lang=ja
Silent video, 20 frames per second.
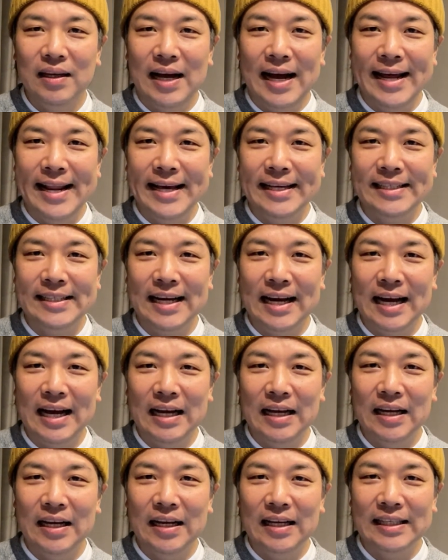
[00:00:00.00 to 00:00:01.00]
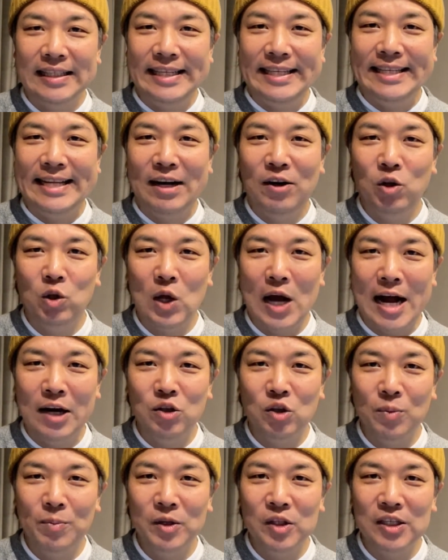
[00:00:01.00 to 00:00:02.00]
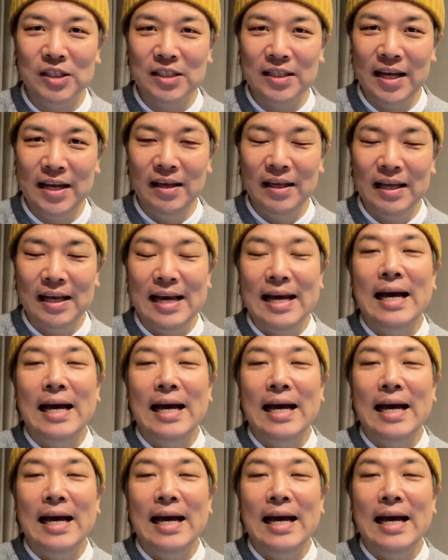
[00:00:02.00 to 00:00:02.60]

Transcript: 話が聞いたことあると思うんですね